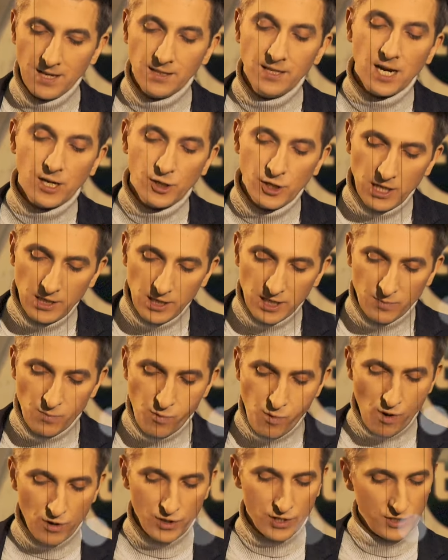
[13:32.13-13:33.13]
Nie chcieli
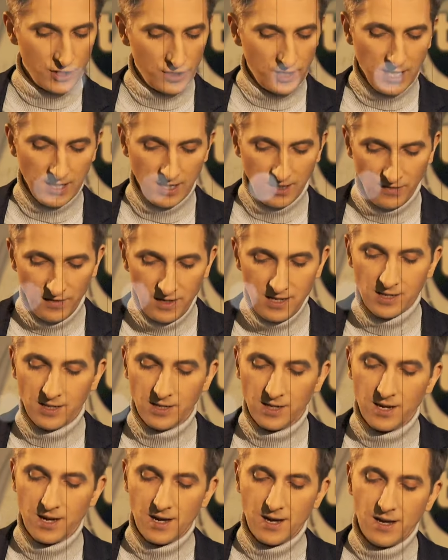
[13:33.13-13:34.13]
spłoszyć tej chwili,
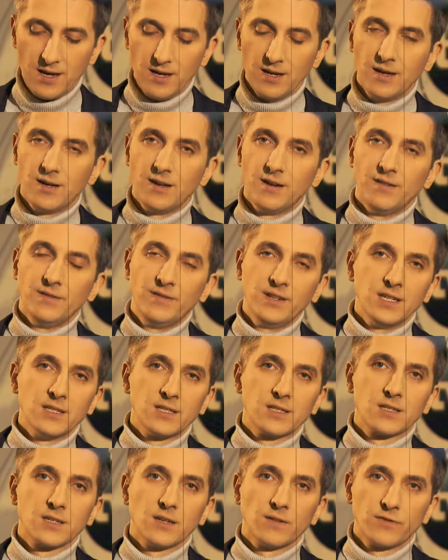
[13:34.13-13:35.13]

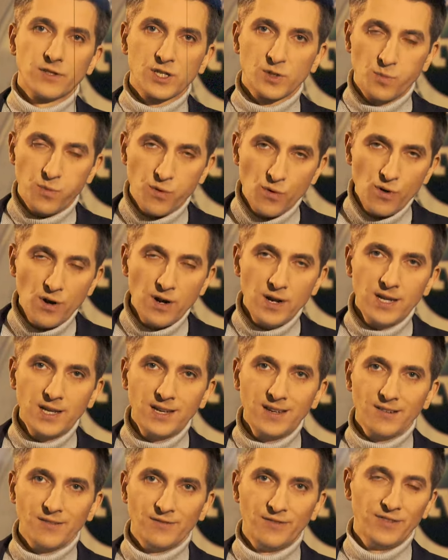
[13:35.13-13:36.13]
więc
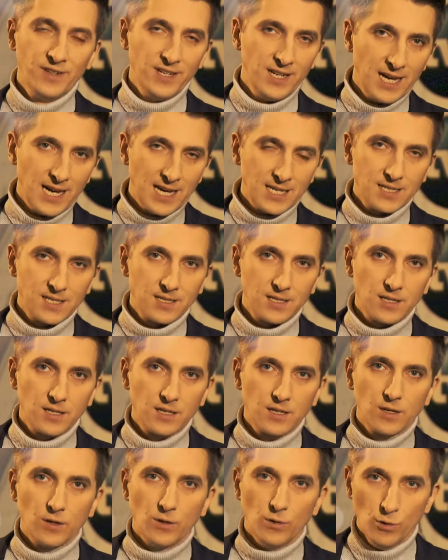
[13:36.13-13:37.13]
wspólny wyjazd
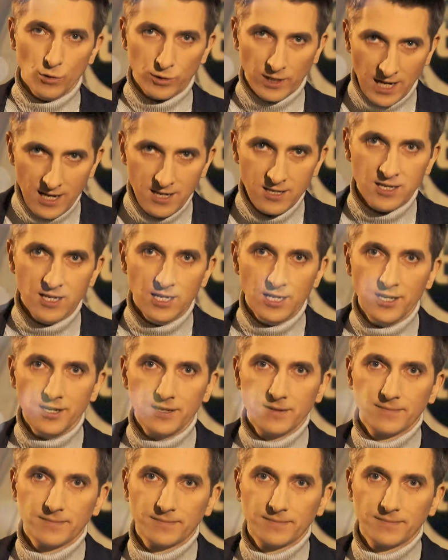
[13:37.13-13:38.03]
utajnili.